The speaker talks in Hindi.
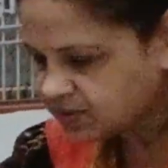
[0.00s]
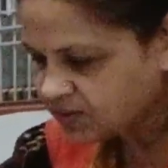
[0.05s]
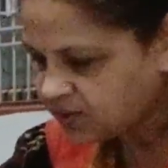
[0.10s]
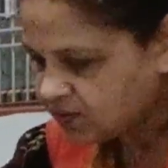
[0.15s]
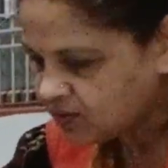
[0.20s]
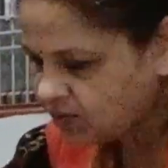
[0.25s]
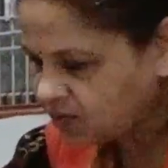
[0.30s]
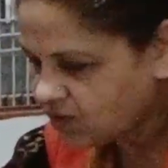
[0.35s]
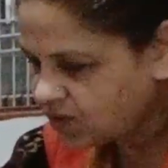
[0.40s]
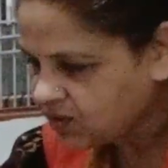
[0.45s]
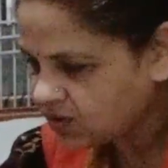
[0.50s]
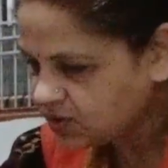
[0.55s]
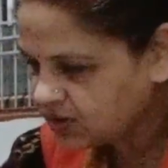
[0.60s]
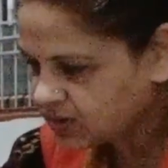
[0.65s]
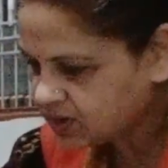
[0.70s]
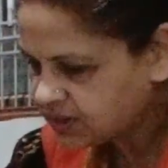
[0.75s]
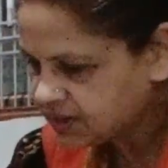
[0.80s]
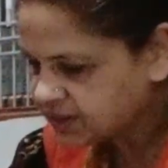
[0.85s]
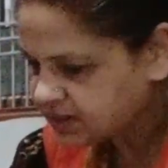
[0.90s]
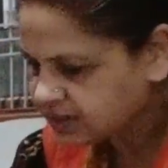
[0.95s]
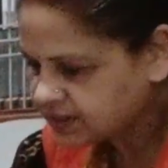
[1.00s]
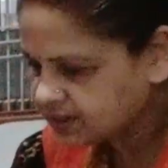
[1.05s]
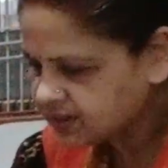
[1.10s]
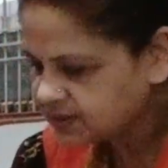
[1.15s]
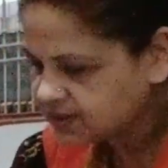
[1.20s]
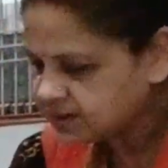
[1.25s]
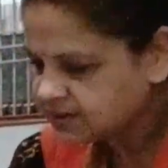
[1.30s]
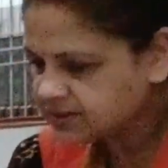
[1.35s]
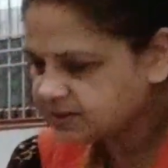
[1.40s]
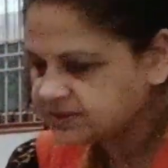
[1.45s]
और
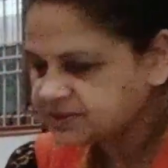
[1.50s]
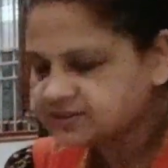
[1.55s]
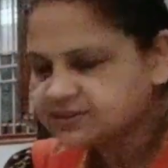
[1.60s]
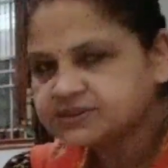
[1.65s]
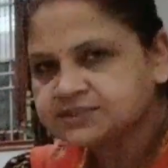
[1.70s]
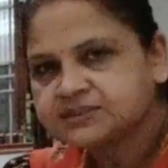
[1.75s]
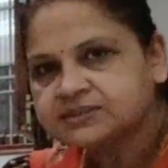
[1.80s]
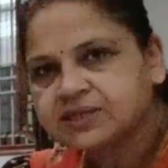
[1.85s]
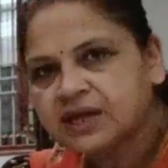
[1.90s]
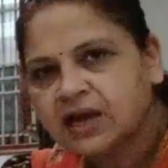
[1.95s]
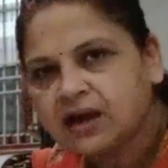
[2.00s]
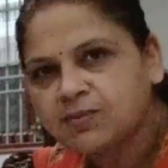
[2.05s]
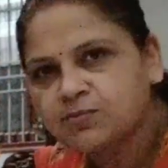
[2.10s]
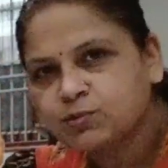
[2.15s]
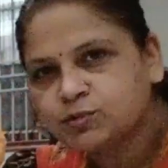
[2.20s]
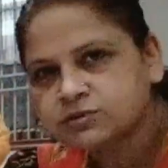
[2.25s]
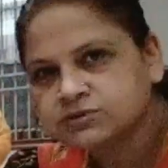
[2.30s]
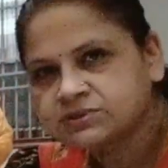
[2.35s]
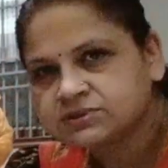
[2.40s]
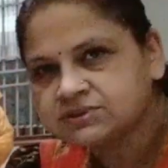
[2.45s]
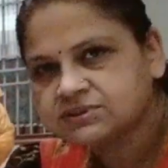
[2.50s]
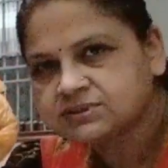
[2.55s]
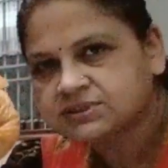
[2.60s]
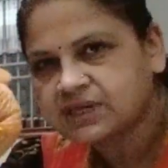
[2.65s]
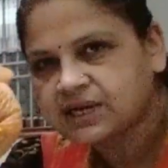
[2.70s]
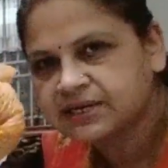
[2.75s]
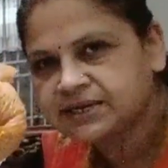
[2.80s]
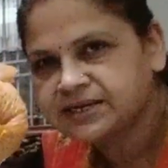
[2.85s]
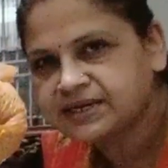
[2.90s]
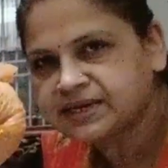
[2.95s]
साबुत
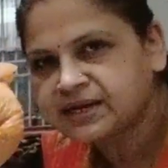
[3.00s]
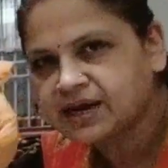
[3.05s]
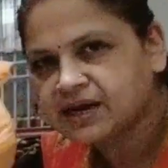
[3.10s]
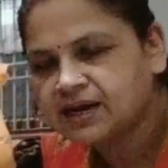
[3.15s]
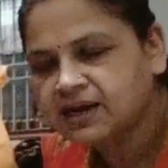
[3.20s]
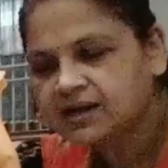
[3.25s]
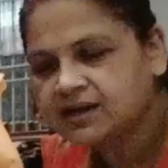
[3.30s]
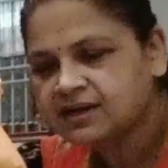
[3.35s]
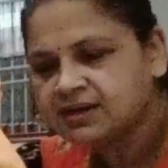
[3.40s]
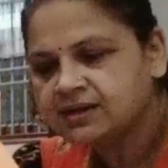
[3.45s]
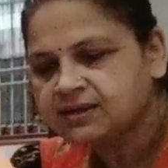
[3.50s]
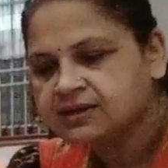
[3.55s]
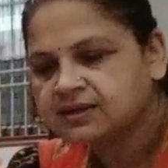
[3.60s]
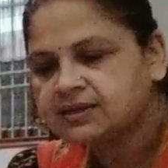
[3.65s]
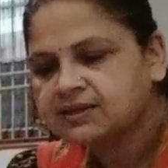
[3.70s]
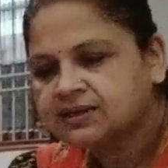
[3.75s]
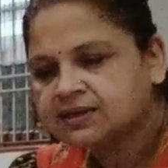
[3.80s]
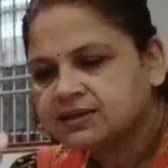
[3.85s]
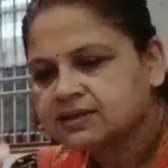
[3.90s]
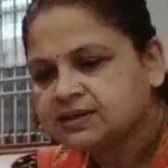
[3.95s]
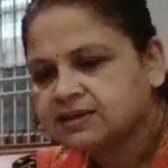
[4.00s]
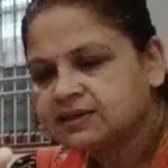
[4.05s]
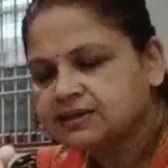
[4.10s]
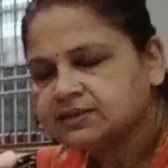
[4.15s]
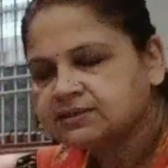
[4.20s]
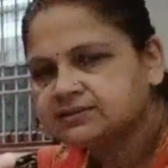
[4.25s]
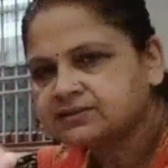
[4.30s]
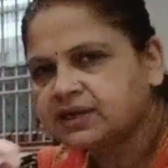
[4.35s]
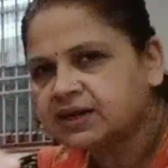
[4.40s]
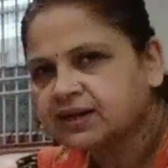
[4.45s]
धनिया
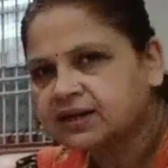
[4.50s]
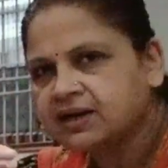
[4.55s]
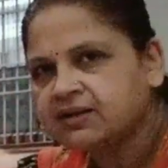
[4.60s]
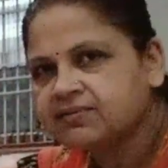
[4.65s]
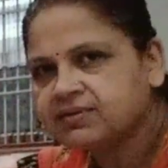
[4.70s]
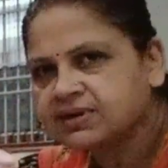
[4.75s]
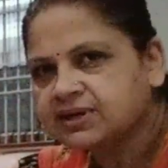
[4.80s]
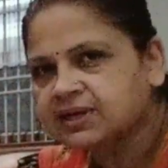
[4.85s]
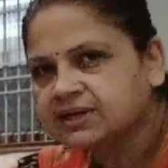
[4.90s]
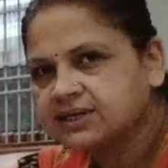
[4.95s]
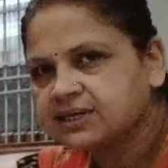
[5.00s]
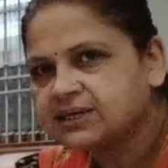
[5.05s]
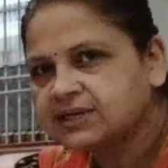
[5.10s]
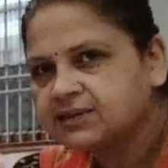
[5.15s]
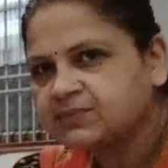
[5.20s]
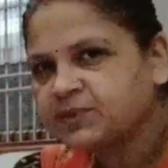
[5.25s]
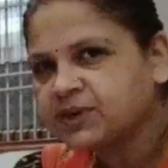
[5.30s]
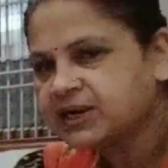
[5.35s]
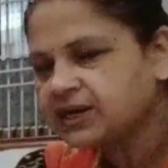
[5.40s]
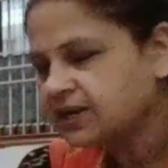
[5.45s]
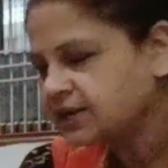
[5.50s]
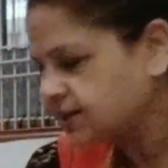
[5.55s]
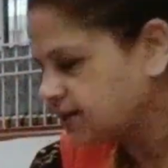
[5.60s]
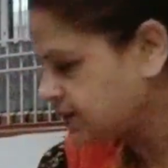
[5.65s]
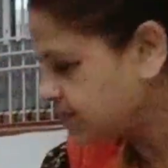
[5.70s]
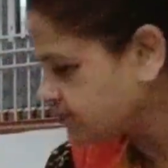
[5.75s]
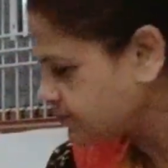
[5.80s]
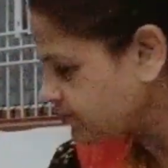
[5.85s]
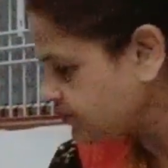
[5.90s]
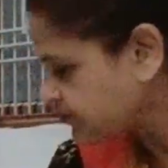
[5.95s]
तड़का वड़का के लिए मंगाया है
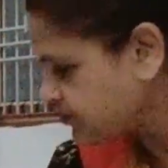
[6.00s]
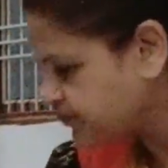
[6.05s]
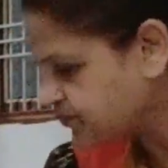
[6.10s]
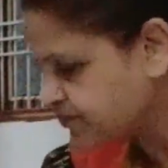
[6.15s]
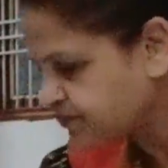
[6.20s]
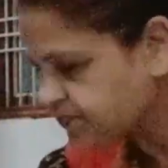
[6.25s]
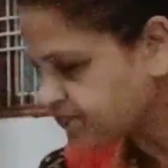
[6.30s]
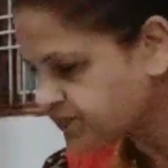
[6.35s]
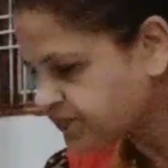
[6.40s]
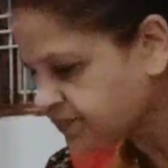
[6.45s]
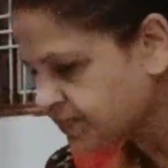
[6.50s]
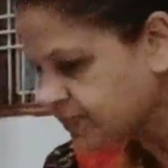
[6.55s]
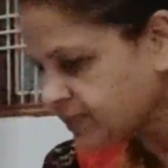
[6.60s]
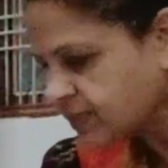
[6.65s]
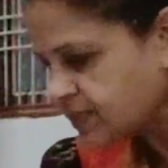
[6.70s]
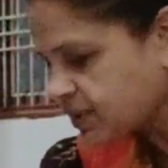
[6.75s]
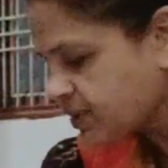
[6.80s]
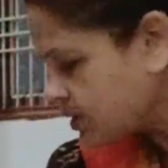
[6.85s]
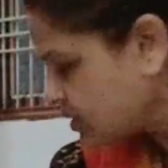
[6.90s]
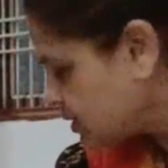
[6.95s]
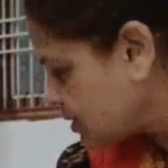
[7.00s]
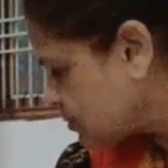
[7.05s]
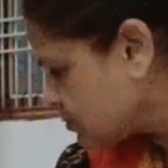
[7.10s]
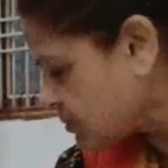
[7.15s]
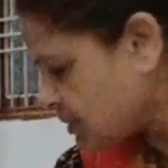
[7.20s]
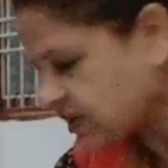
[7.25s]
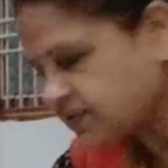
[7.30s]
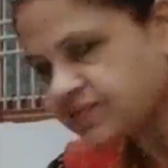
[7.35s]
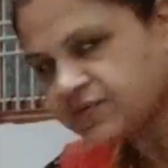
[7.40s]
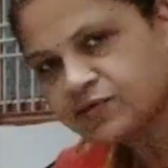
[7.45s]

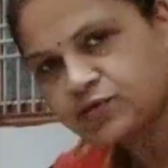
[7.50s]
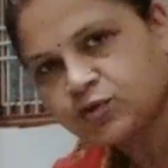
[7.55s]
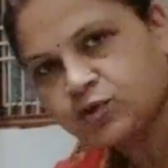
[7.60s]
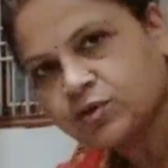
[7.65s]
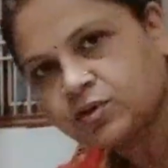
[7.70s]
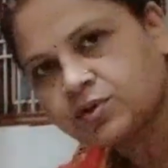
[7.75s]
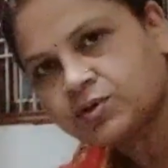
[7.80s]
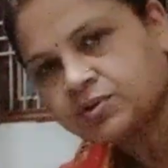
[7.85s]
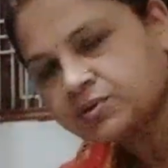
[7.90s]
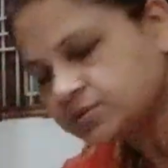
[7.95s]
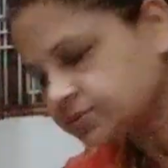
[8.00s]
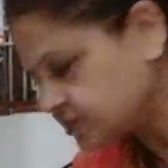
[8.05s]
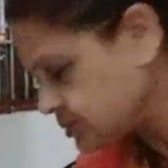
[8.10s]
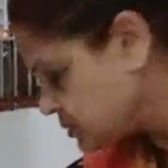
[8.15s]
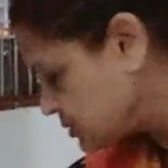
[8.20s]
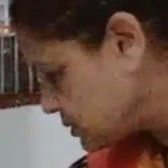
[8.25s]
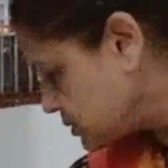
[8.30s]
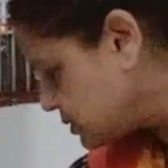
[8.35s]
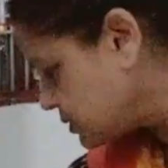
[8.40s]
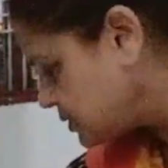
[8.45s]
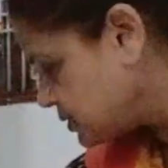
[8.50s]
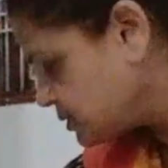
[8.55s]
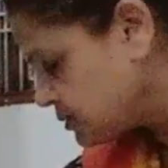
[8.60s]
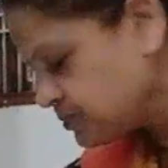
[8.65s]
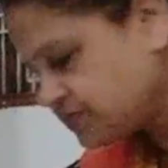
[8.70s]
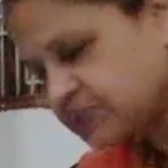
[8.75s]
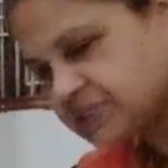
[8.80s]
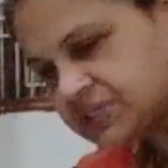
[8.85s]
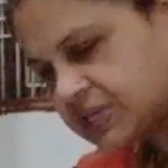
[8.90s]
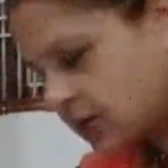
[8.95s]
वैसे तो
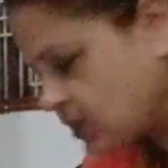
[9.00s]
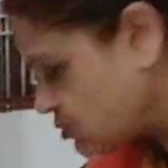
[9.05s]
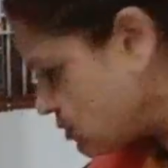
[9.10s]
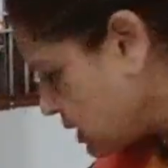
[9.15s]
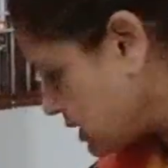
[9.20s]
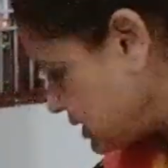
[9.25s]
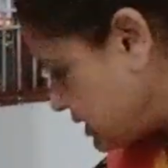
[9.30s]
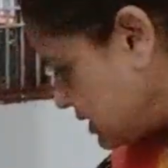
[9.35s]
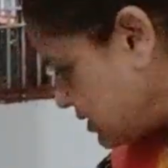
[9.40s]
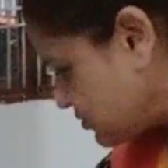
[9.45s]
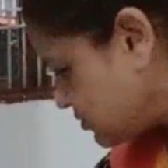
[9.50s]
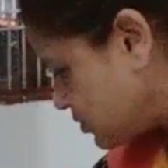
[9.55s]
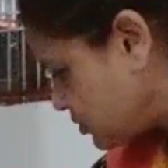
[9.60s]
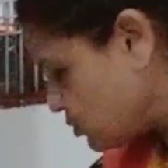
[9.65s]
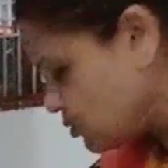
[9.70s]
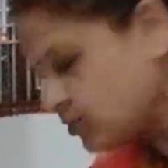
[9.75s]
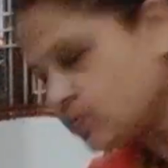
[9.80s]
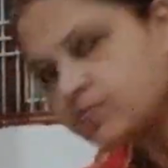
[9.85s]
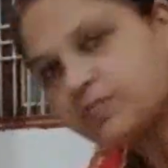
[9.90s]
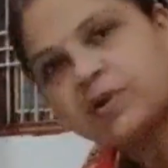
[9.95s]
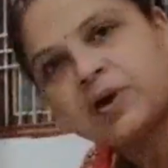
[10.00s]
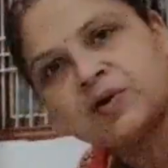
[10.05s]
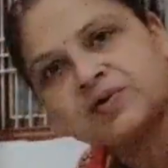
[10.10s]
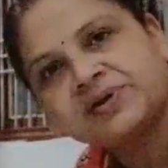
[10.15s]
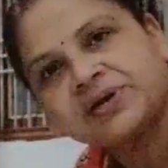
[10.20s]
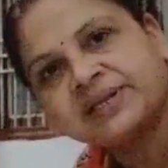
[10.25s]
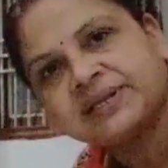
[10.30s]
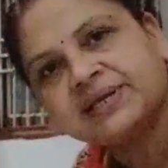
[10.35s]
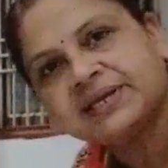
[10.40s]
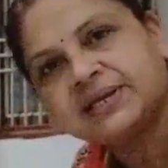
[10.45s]
पिसा हुआ ही लेती हूँ
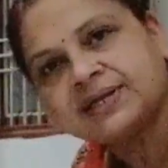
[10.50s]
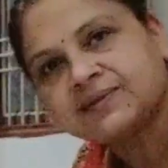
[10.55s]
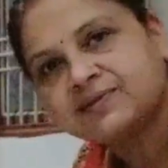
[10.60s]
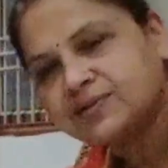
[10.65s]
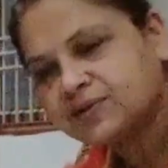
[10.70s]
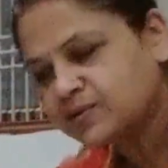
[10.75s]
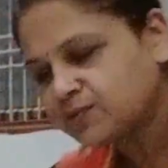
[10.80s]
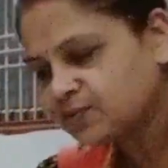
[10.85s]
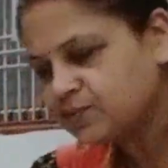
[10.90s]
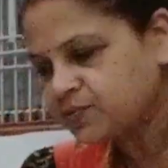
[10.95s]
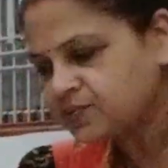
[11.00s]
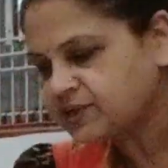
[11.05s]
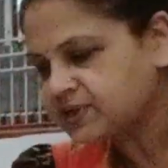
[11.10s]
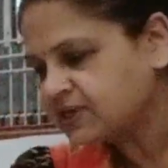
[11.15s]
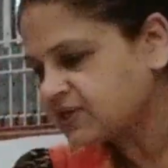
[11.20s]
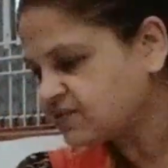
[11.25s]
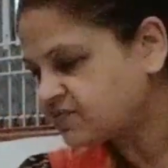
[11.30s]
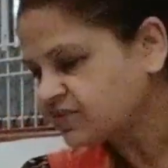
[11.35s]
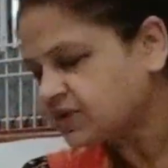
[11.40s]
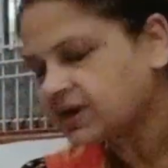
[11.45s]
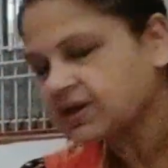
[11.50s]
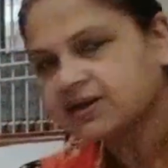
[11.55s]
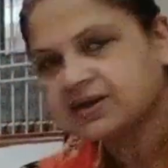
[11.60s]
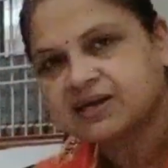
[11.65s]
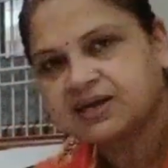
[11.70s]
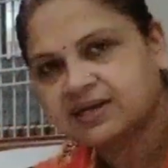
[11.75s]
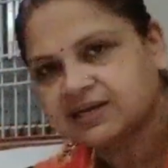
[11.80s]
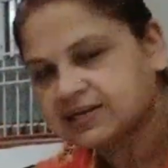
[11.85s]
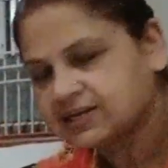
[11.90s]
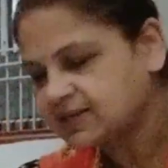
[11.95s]
पाउडर ही लेती हूँ ये तड़के
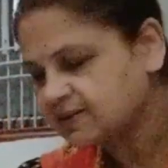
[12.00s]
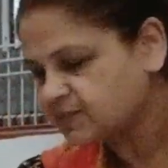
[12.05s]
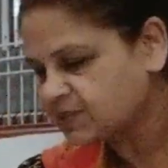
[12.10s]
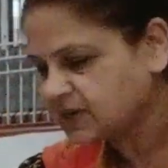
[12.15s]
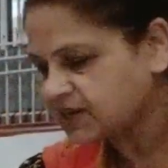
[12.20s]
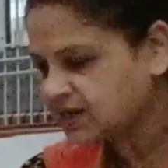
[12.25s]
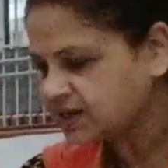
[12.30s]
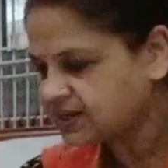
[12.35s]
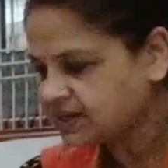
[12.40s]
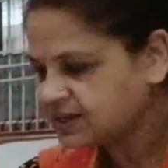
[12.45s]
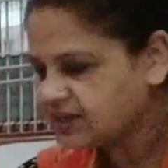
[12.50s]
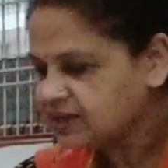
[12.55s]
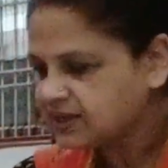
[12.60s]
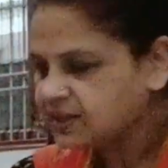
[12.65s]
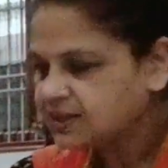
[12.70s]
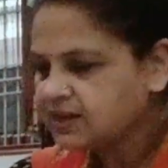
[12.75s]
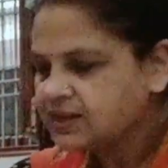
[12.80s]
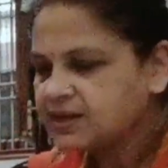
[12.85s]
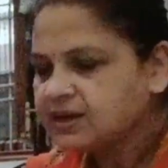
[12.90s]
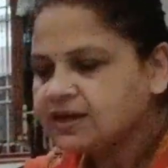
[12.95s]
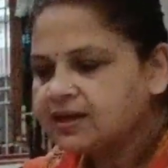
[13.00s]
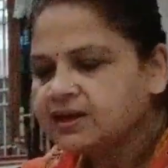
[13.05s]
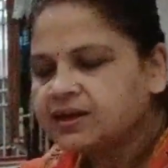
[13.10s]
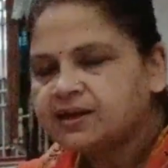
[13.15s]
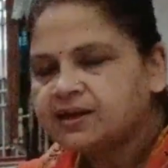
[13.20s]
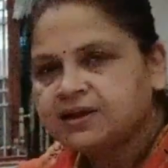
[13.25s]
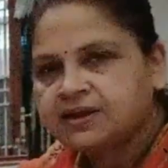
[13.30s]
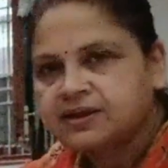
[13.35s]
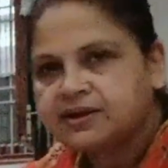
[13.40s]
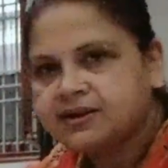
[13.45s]
के लिए मंगाए हैं
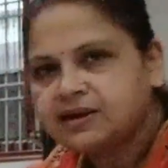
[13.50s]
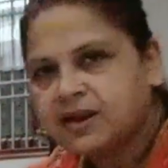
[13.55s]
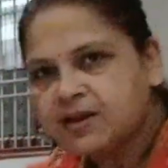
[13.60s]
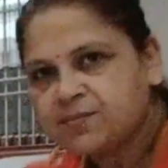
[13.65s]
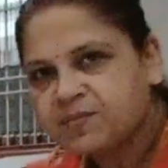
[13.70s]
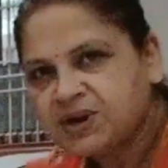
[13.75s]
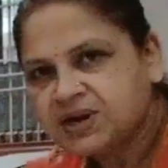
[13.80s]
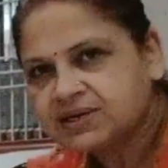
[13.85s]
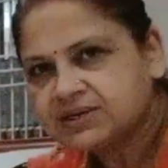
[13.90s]
नमक